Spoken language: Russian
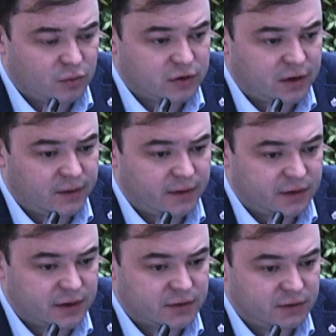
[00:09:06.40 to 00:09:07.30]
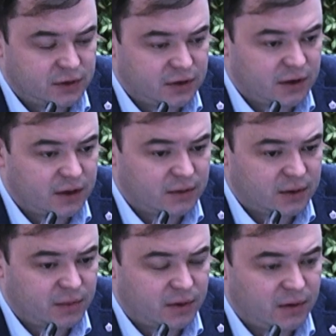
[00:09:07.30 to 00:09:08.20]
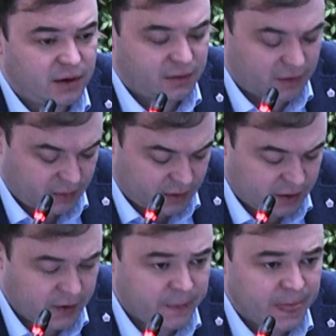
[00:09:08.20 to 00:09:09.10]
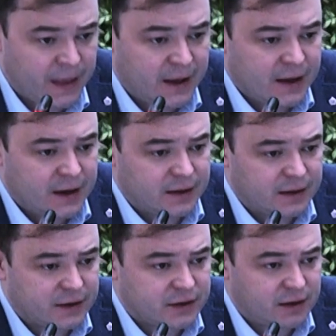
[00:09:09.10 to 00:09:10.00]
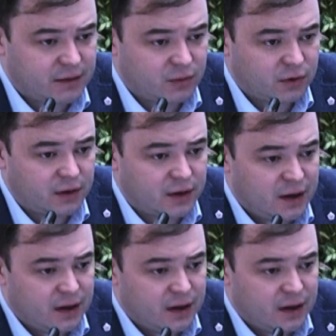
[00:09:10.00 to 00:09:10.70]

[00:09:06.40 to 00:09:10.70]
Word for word: обуславливает развитие данного направления в рамках нашей работы.